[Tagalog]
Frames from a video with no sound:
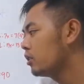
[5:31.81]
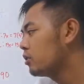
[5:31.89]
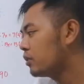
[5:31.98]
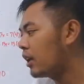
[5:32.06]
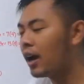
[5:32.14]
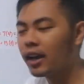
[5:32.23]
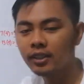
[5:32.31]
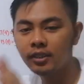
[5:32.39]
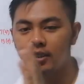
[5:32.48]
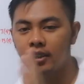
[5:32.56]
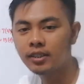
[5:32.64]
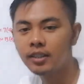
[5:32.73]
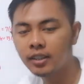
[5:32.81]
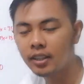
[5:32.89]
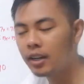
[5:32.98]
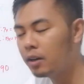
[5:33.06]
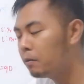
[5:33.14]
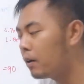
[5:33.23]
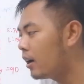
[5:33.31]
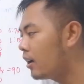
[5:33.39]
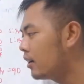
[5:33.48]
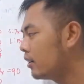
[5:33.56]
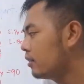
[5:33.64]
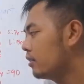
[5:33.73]
So, nahati sila sa
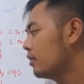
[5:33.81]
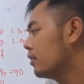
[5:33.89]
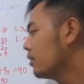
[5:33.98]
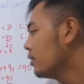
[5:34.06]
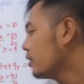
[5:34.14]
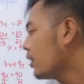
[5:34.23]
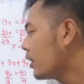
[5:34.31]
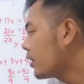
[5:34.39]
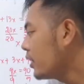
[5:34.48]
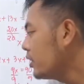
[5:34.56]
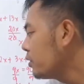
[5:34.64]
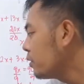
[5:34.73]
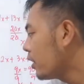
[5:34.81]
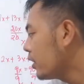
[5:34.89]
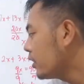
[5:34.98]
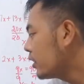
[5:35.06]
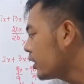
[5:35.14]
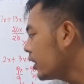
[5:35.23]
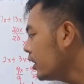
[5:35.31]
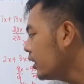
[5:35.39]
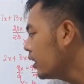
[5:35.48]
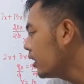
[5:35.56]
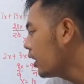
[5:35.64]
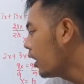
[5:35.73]
dalawa ng ratio ay
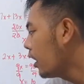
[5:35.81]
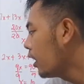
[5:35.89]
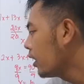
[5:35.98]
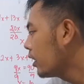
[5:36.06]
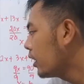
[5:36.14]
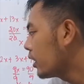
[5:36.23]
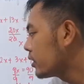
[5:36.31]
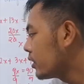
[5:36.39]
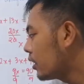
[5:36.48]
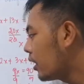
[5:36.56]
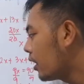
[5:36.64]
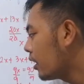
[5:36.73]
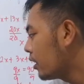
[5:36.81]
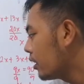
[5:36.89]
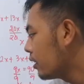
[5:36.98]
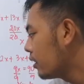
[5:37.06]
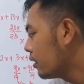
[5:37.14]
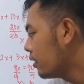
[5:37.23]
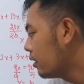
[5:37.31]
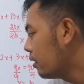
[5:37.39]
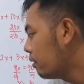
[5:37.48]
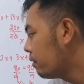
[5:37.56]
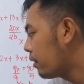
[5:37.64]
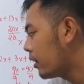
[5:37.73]
3 at saka
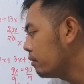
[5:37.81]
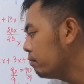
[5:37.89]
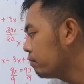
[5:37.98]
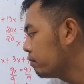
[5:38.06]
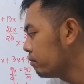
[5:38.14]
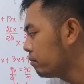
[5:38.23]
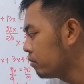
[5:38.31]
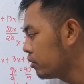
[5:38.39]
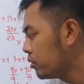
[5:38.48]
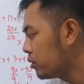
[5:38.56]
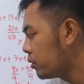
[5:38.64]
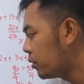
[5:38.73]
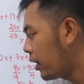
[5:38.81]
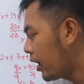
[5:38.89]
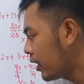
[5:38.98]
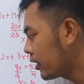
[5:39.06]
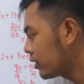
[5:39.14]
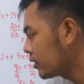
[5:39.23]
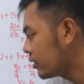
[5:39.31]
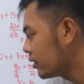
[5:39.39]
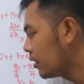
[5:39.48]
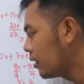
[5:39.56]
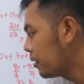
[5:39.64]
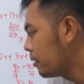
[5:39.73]
5. So,
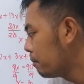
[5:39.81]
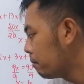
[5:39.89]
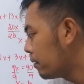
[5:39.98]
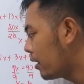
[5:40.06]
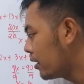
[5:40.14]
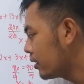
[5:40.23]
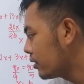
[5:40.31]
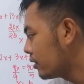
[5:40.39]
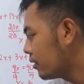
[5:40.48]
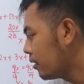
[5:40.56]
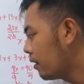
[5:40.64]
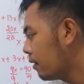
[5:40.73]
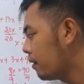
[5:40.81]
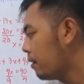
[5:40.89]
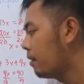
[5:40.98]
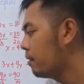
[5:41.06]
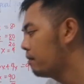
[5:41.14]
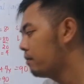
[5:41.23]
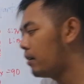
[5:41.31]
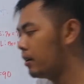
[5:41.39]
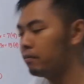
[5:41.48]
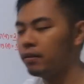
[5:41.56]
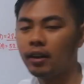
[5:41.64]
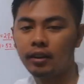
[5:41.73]
x plus
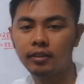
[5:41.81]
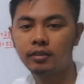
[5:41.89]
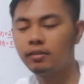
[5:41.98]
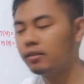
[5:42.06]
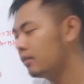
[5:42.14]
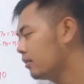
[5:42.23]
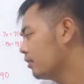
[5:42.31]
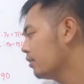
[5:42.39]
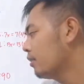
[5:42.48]
5x.